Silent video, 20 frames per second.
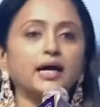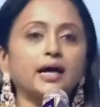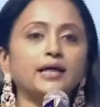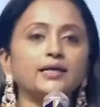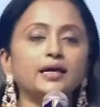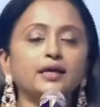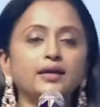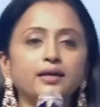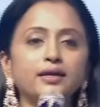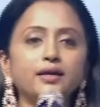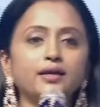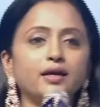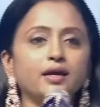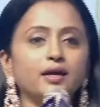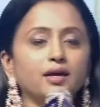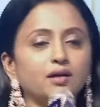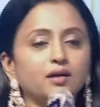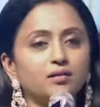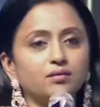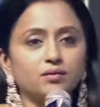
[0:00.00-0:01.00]

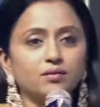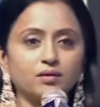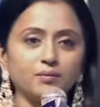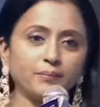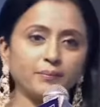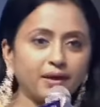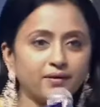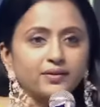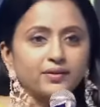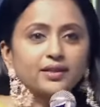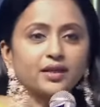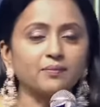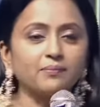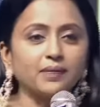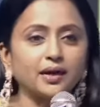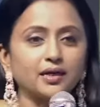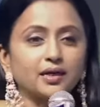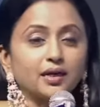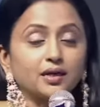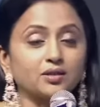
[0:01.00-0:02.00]
సాధారణంగా మేమందరం
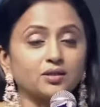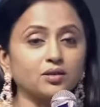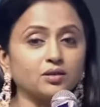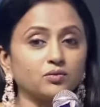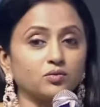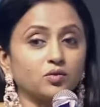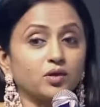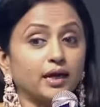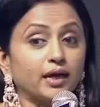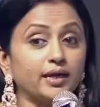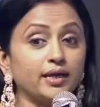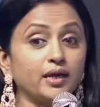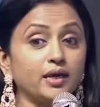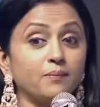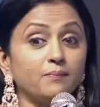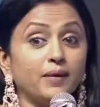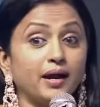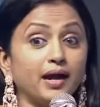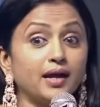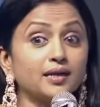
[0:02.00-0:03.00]
మాట్లాడతాం కానీ
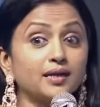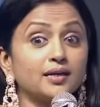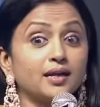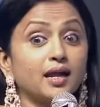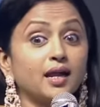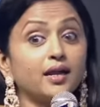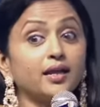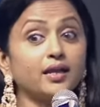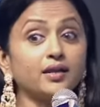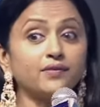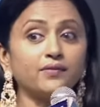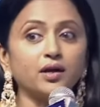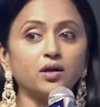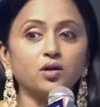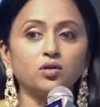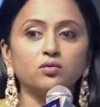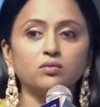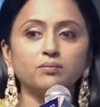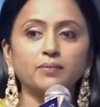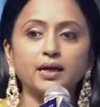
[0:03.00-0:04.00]
మాట్లాడని
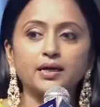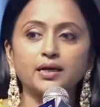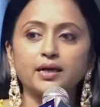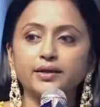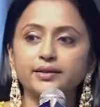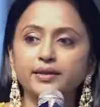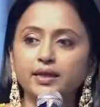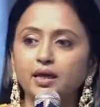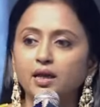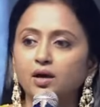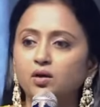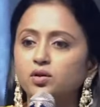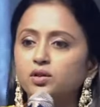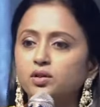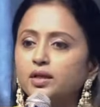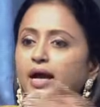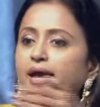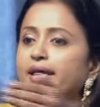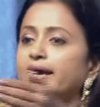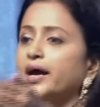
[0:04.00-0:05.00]
వాళ్ళు మాట్లాడితే ఎలా
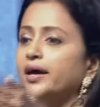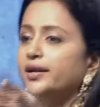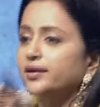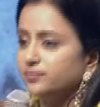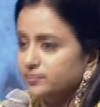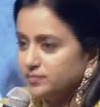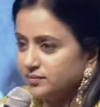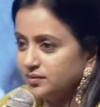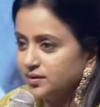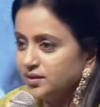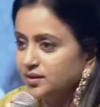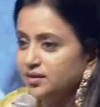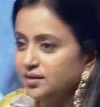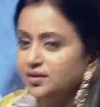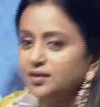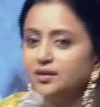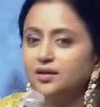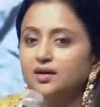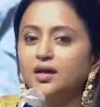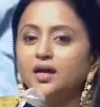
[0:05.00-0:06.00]
ఉంటుంది అయాన్
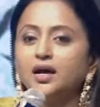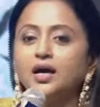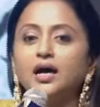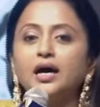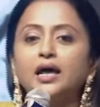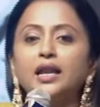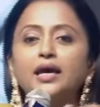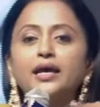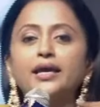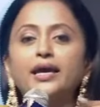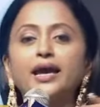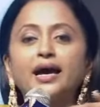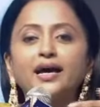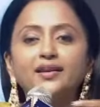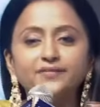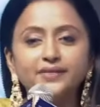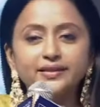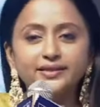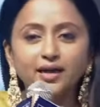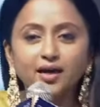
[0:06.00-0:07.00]
అలాగే
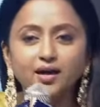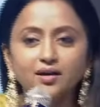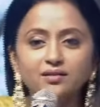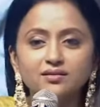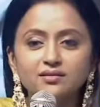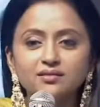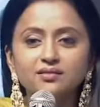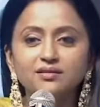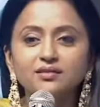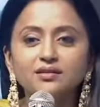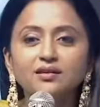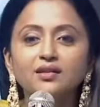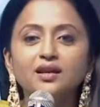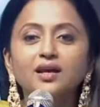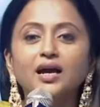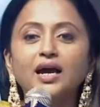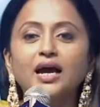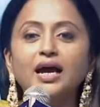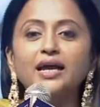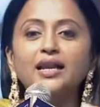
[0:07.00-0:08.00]
అన్విత
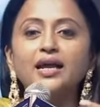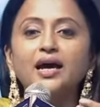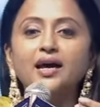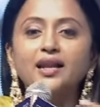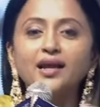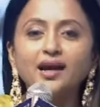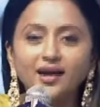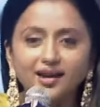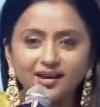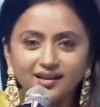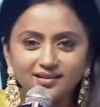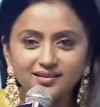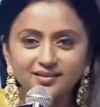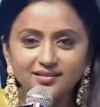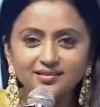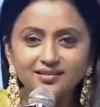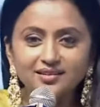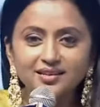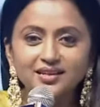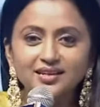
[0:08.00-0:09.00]
అండ్ అర్హ
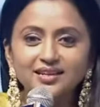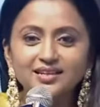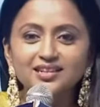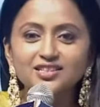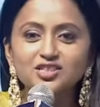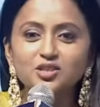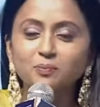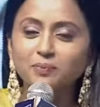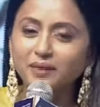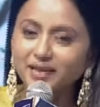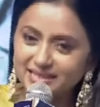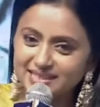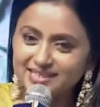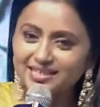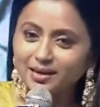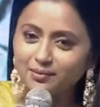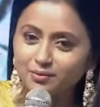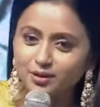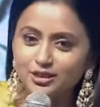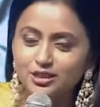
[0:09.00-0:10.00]
టు ప్లీజ్
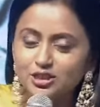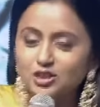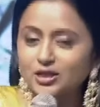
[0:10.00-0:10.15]
కమ్